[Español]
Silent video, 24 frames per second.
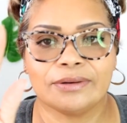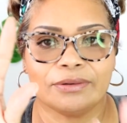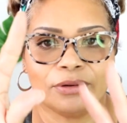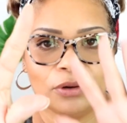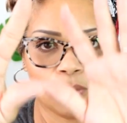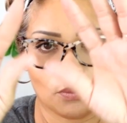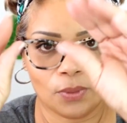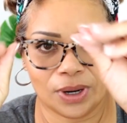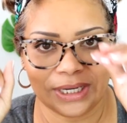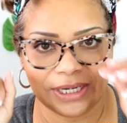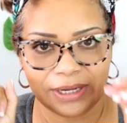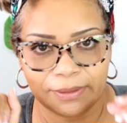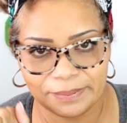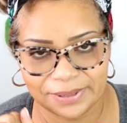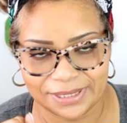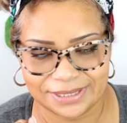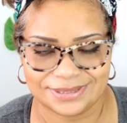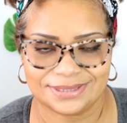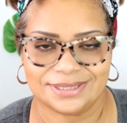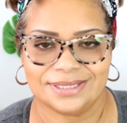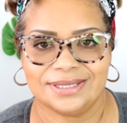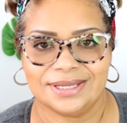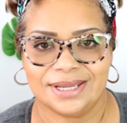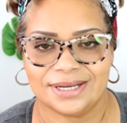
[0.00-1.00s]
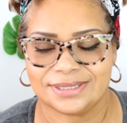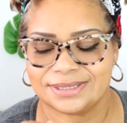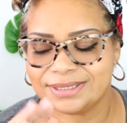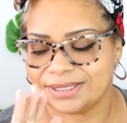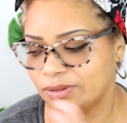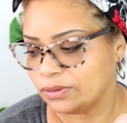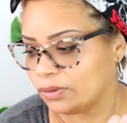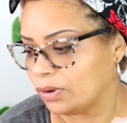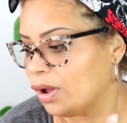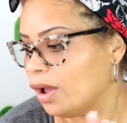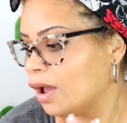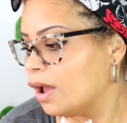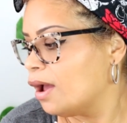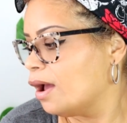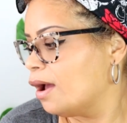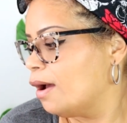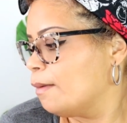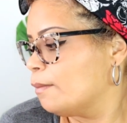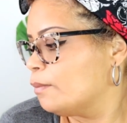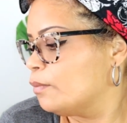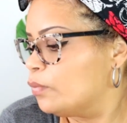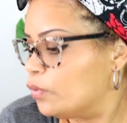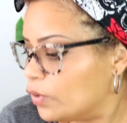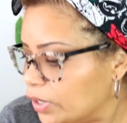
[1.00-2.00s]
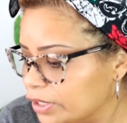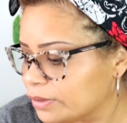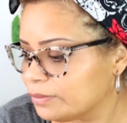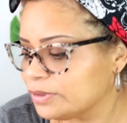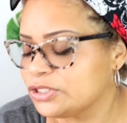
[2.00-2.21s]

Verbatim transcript: Lo guardé para enseñárselo. Bueno,